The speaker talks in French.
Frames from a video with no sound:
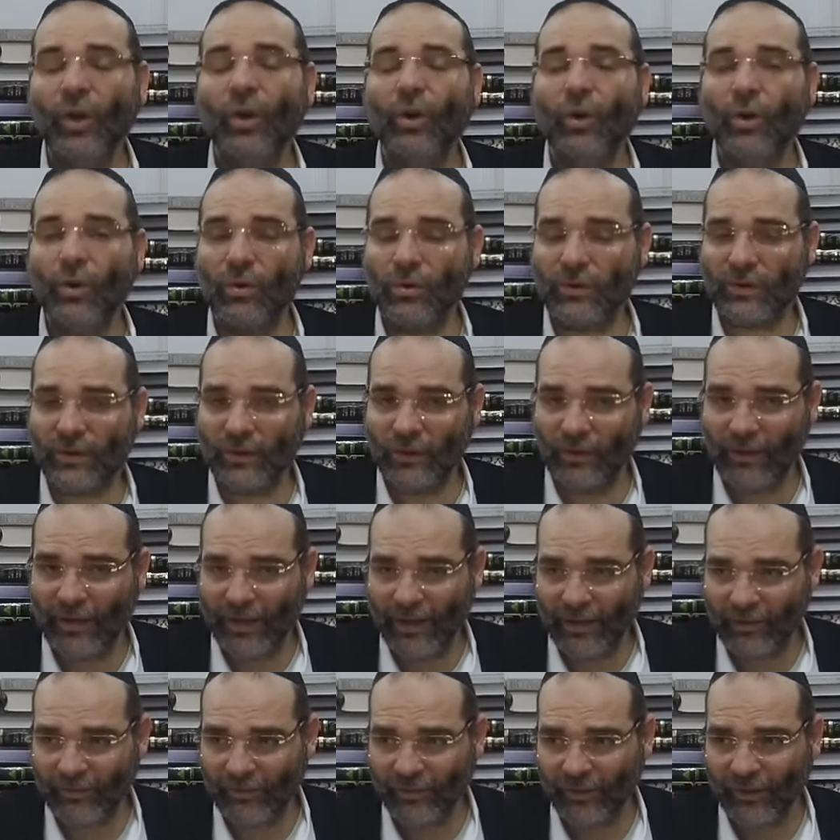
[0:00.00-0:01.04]
on se
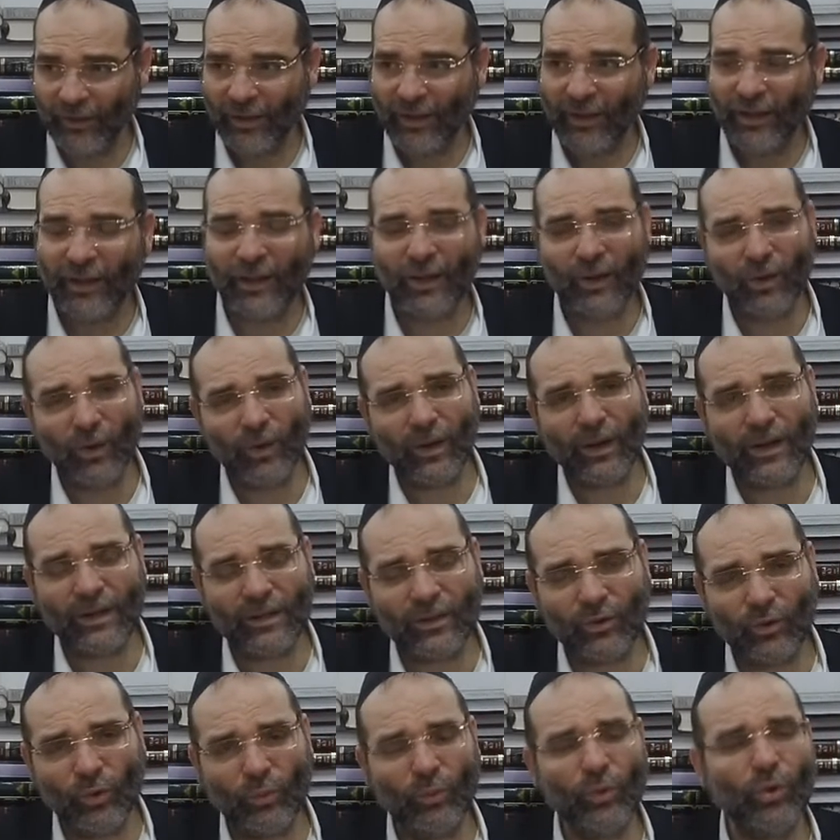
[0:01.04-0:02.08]
lève et on reste
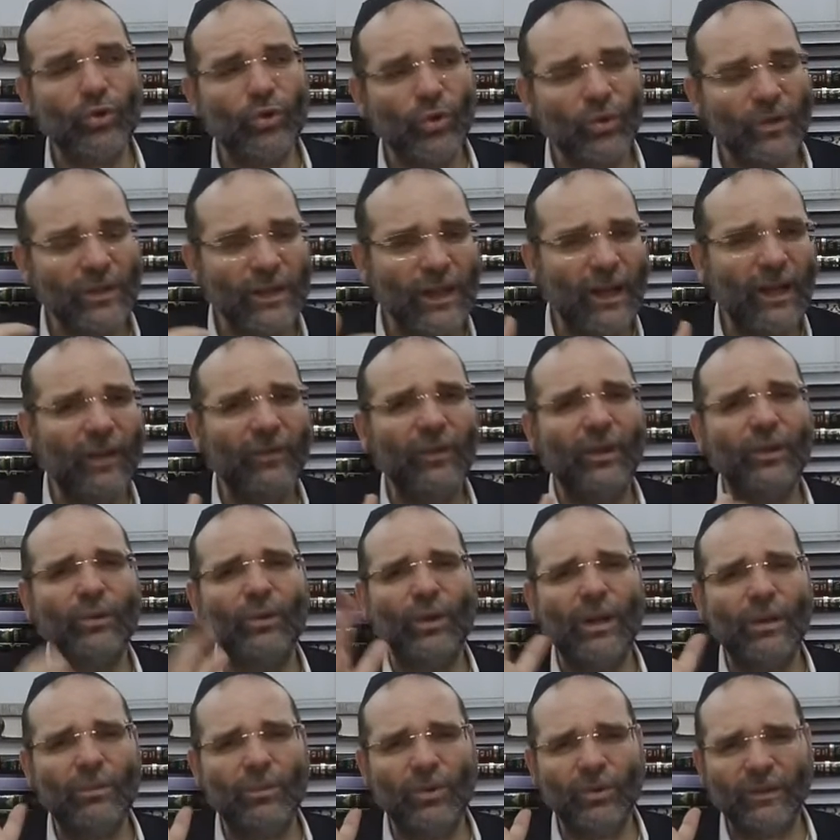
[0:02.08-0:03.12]
debout jusqu'à la fin de
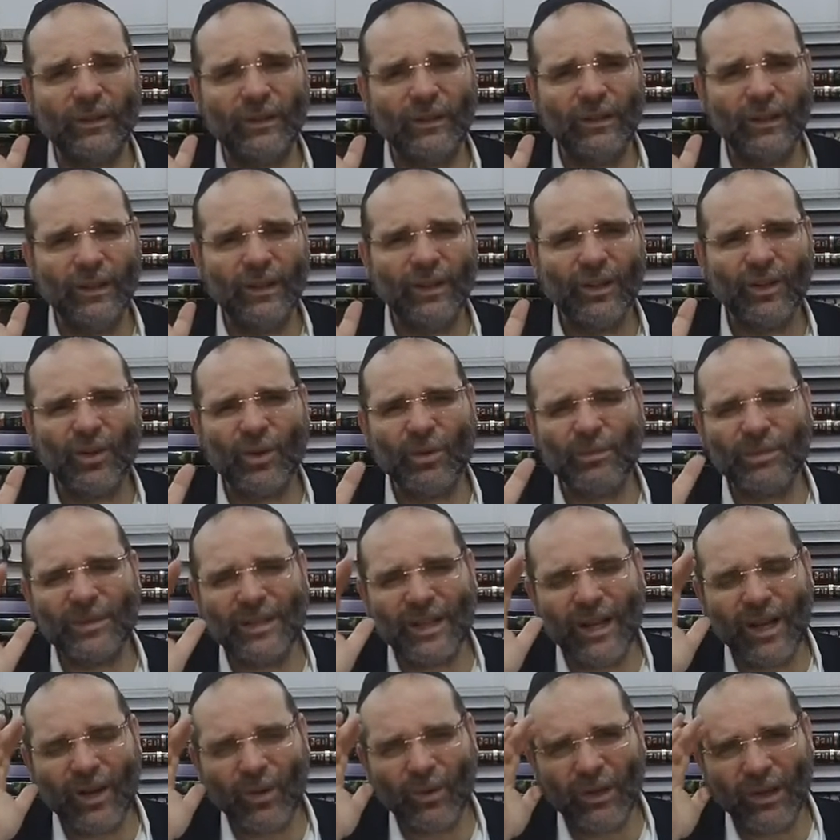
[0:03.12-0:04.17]
la montée. Comme
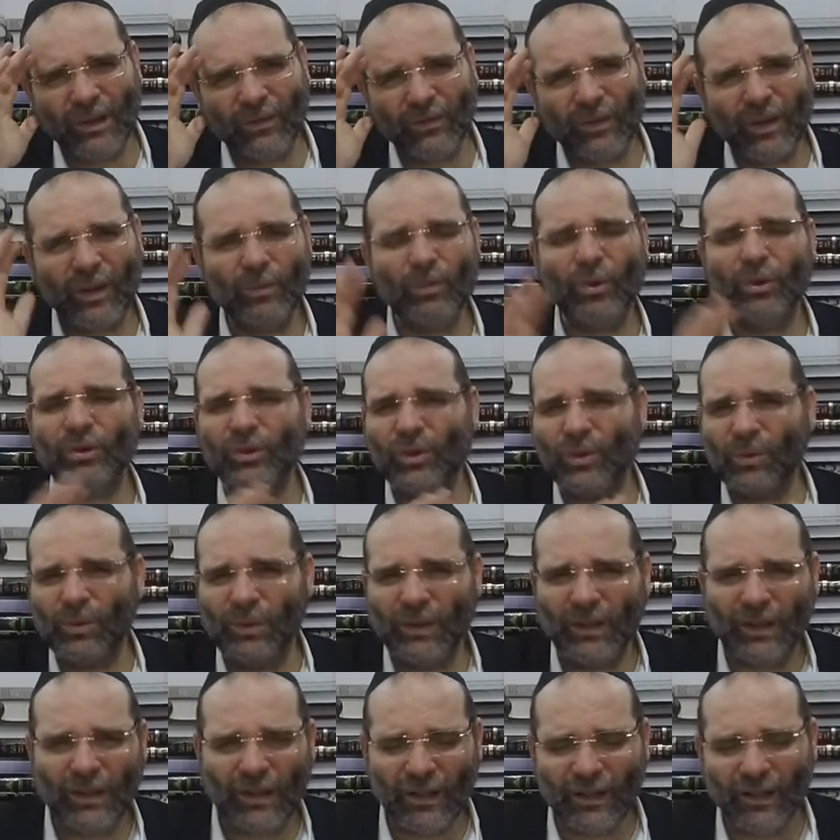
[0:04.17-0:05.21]
ça, on est vraiment
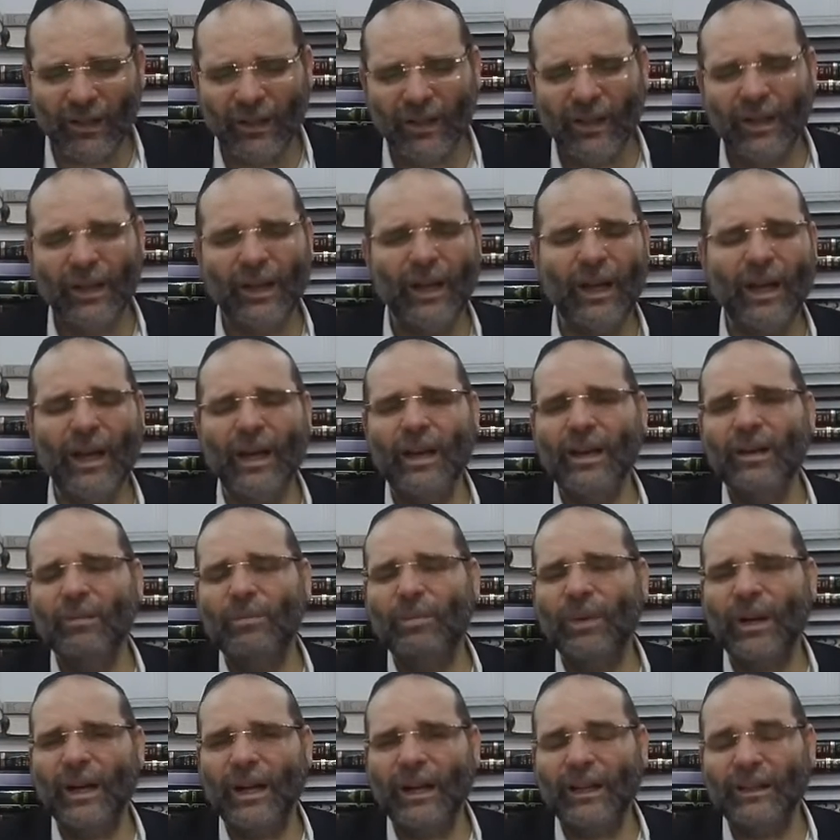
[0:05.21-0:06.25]
tranquille, à
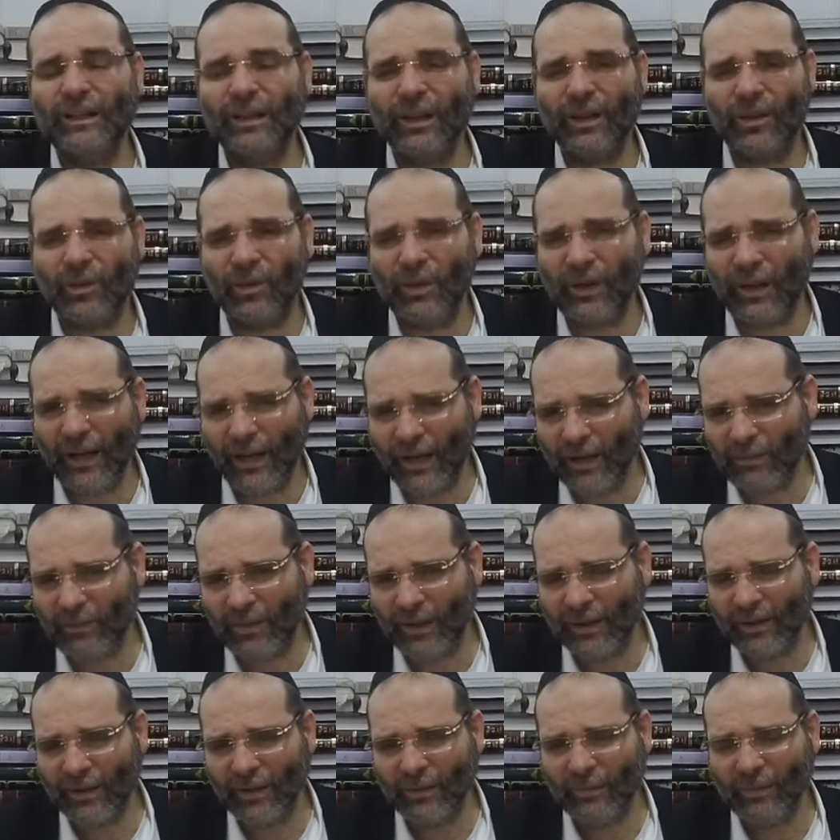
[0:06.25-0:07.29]
bas des
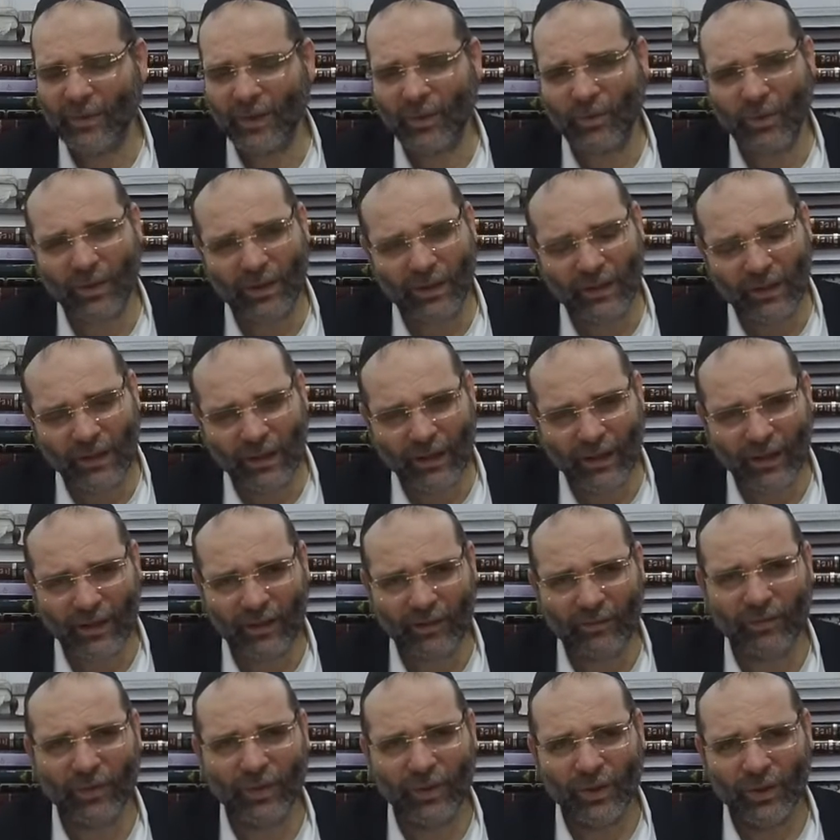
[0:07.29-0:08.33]
Alma. Mais quoi qu'il
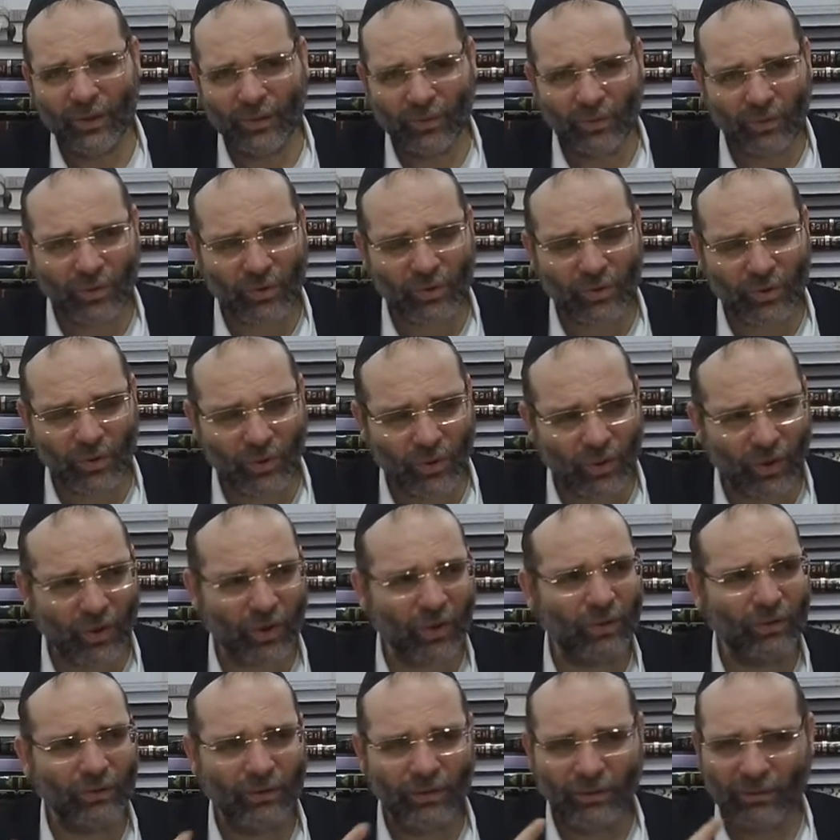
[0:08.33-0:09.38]
arrive, donc
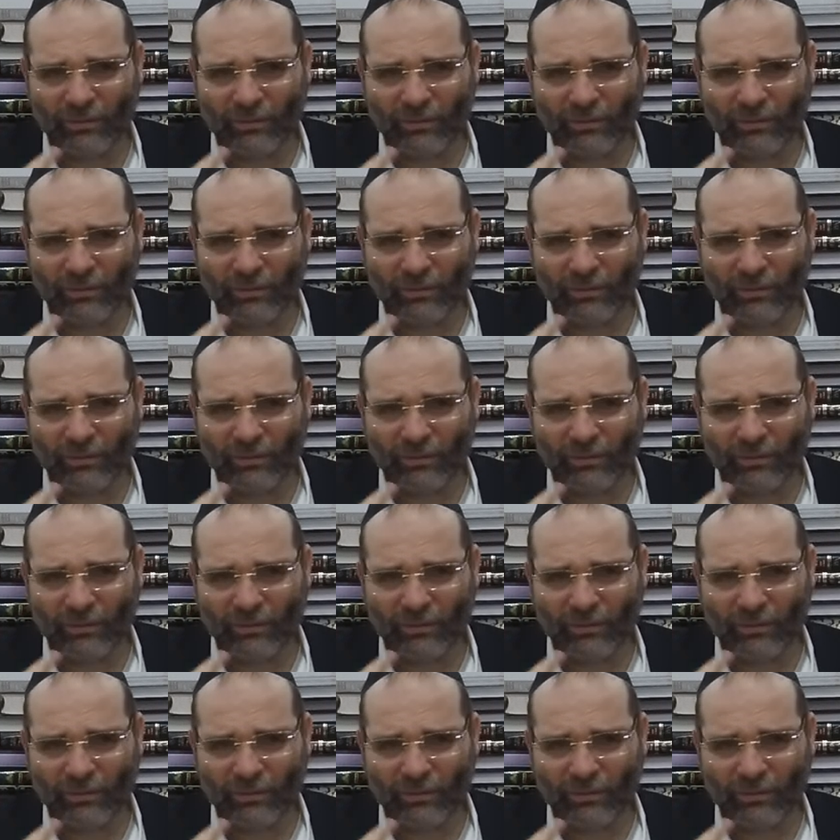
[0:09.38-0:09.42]
selon